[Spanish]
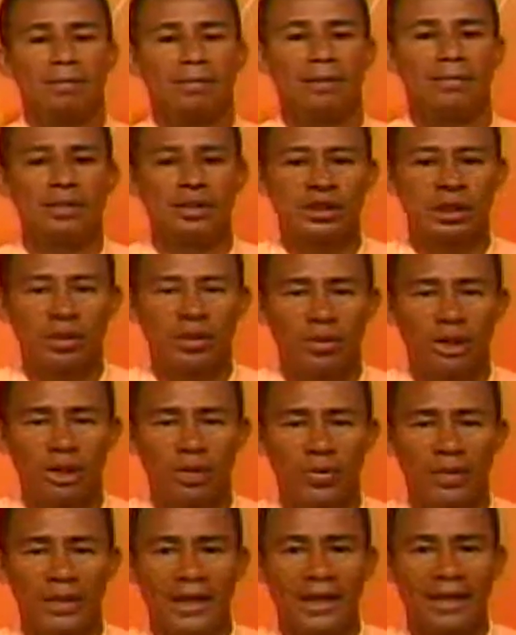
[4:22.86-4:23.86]
Vamos a otra
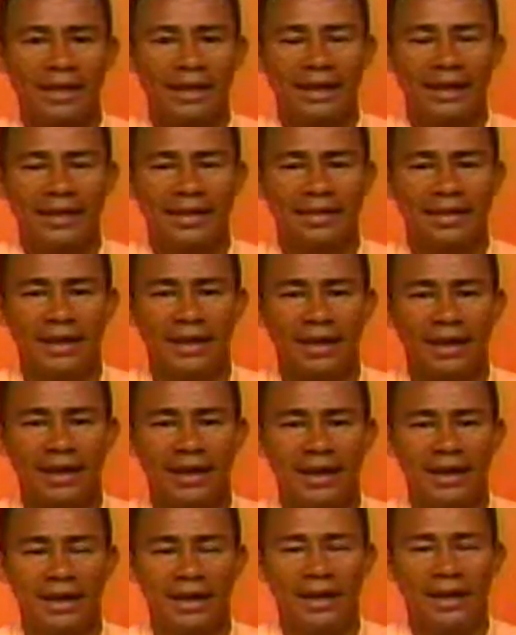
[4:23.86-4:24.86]
novedad,
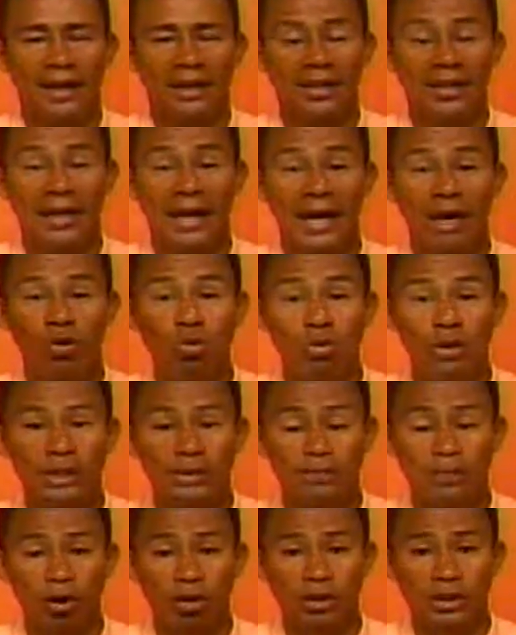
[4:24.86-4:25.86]
este día
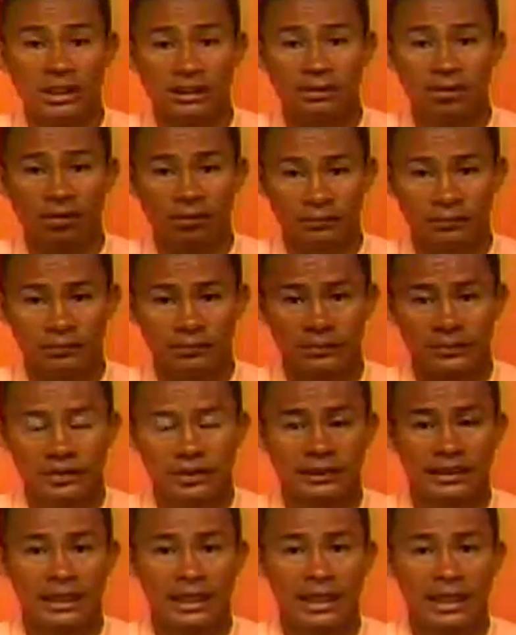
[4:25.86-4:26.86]
lunes próximo
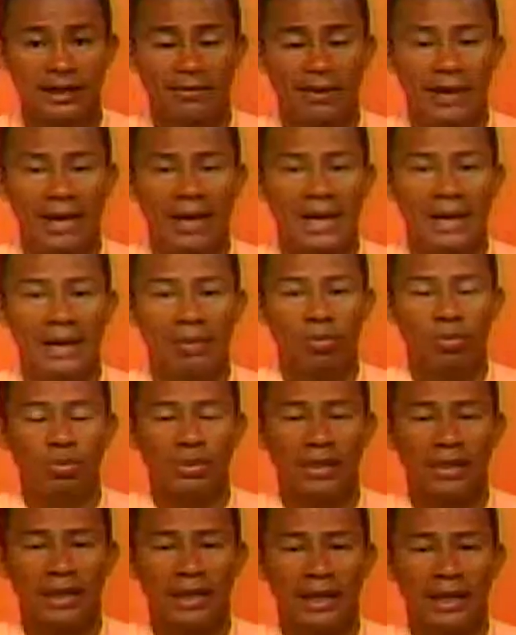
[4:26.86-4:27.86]
se llevará a
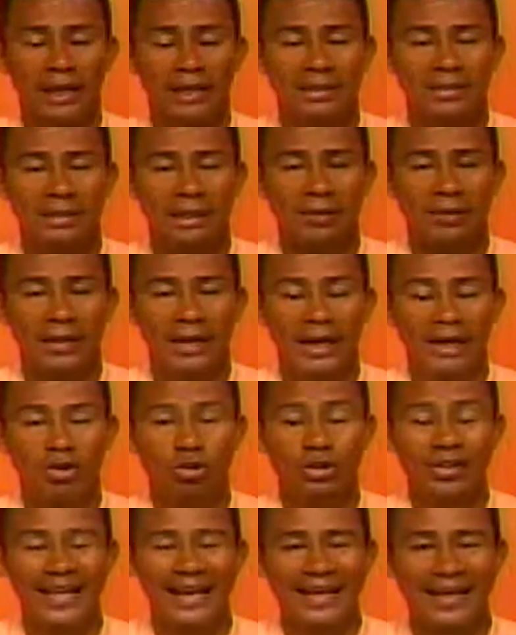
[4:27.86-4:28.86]
cabo el
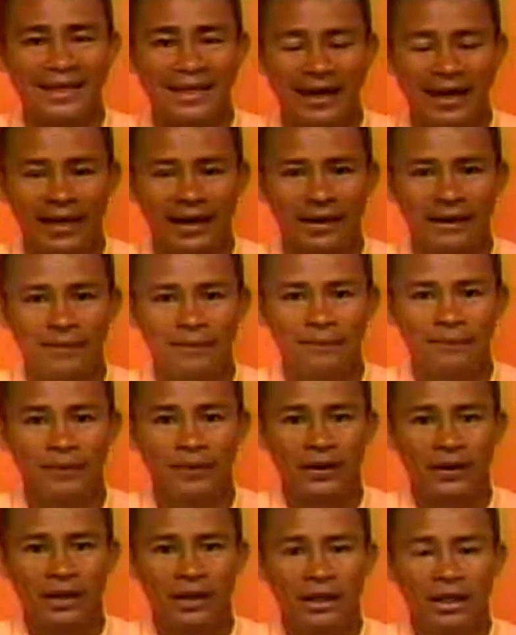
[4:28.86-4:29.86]
seminario Talleres,
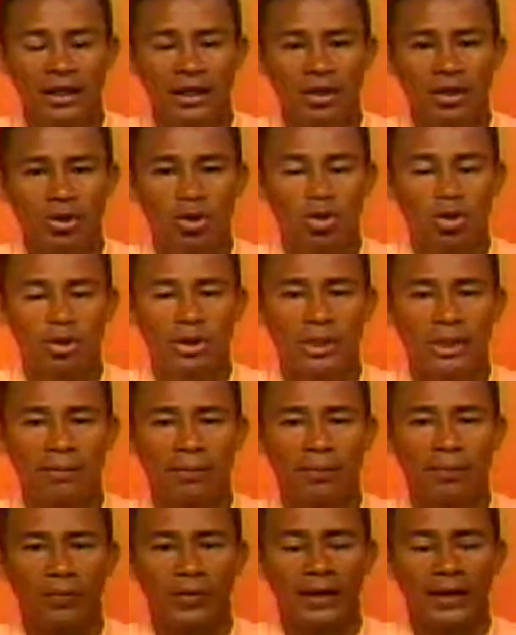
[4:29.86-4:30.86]

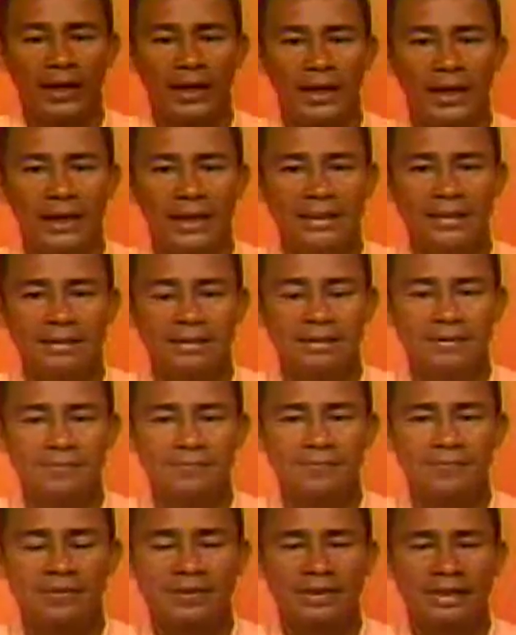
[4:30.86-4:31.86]
donde pues
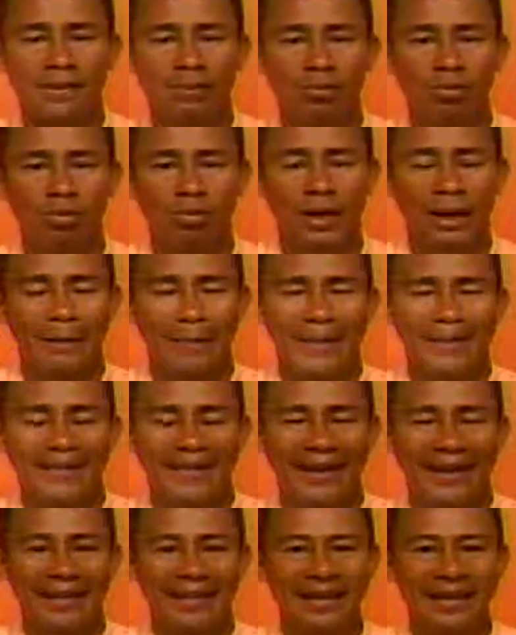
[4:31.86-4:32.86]
se busca
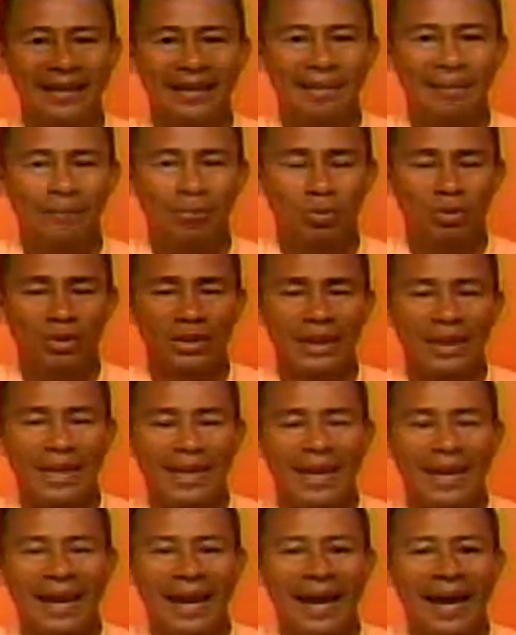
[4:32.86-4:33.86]
mediante el
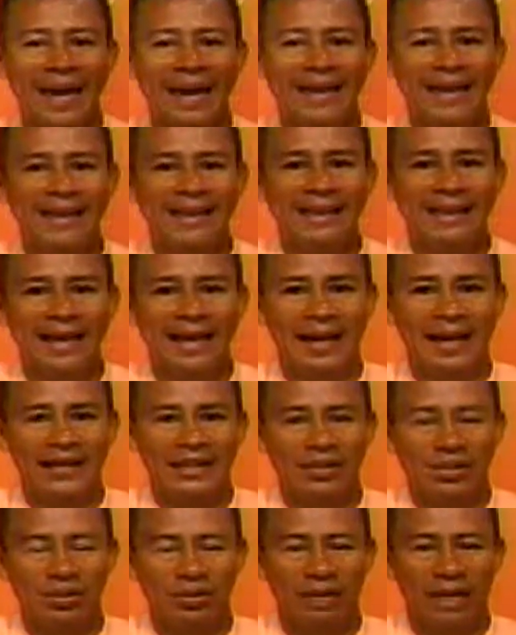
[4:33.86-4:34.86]
deporte la
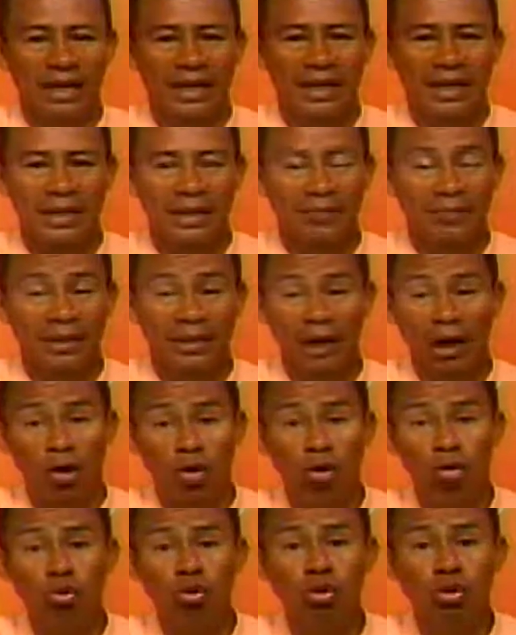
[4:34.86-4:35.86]
integración, la dinámica,
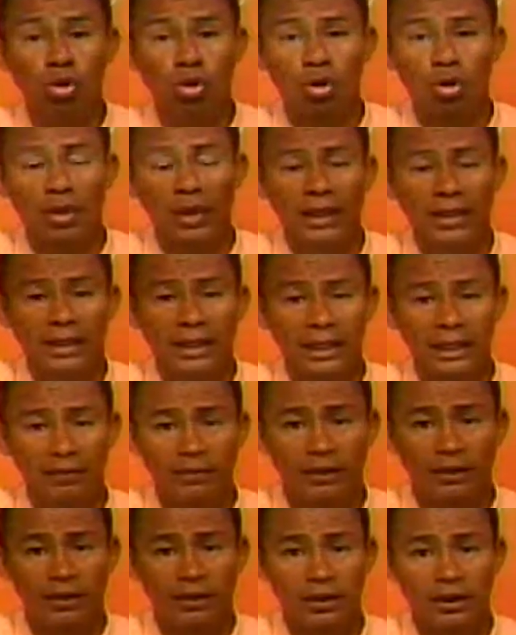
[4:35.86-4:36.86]
un solo
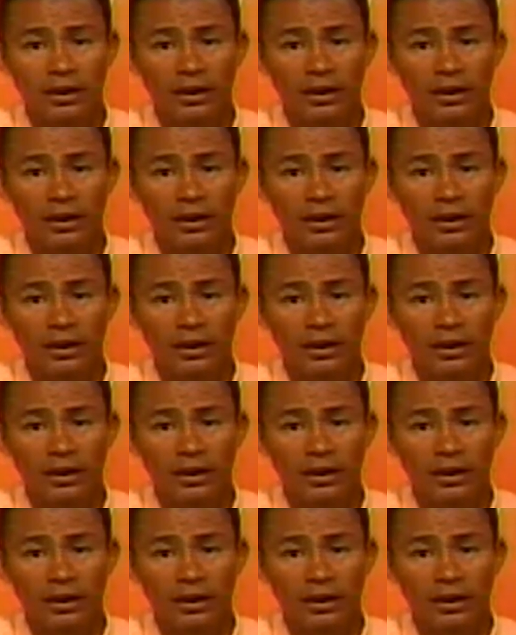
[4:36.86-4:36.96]
objetivo.